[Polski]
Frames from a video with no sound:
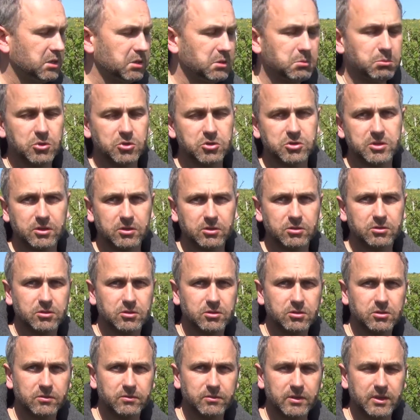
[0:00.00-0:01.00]
można go
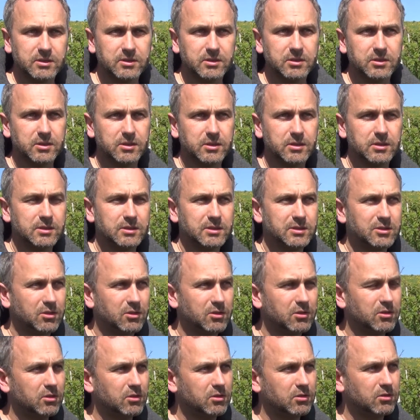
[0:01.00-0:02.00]
stosować
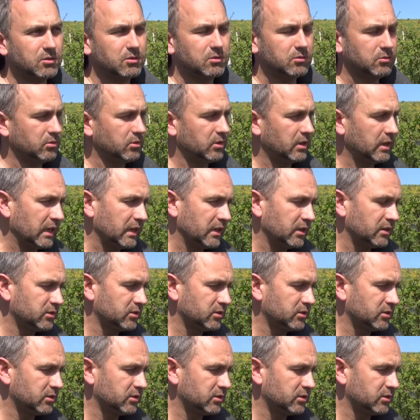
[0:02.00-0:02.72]
solo, ale